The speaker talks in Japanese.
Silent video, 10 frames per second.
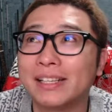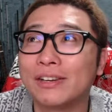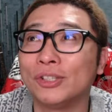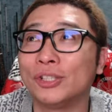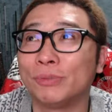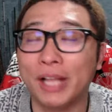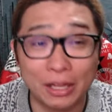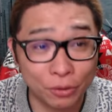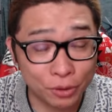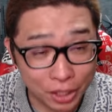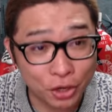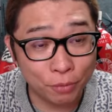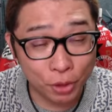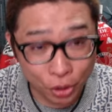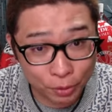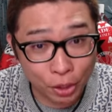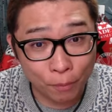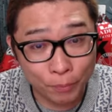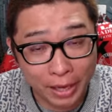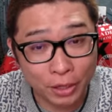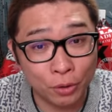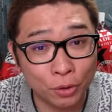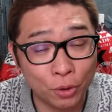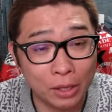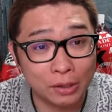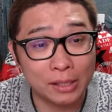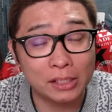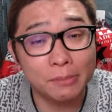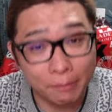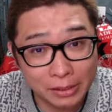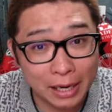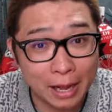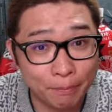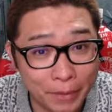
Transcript: 今週もね、あと金曜日、土曜日と、えー、日本の動画となってしまいましたが、